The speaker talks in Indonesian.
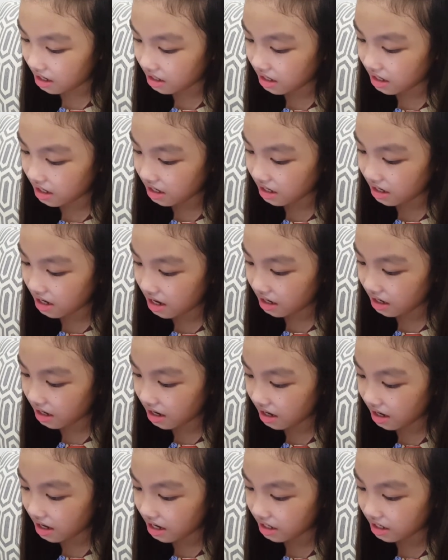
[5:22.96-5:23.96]
ada
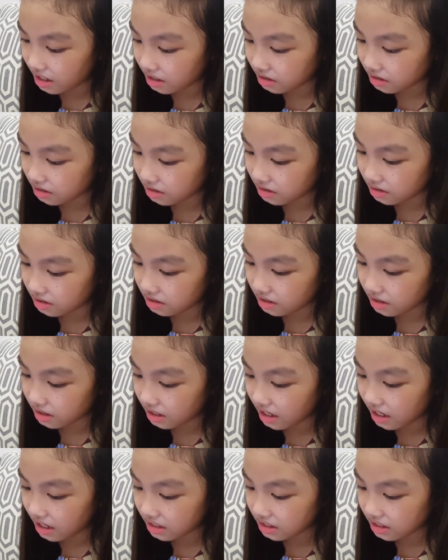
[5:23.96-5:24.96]
yang ada
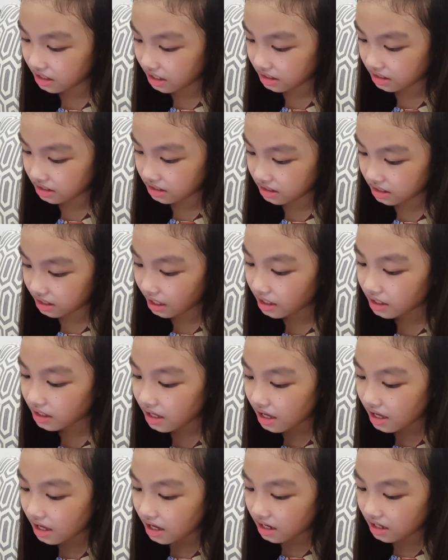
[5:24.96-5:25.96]
tiga titik
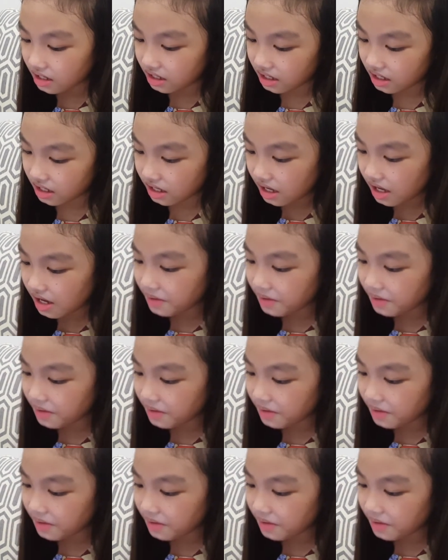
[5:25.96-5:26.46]
di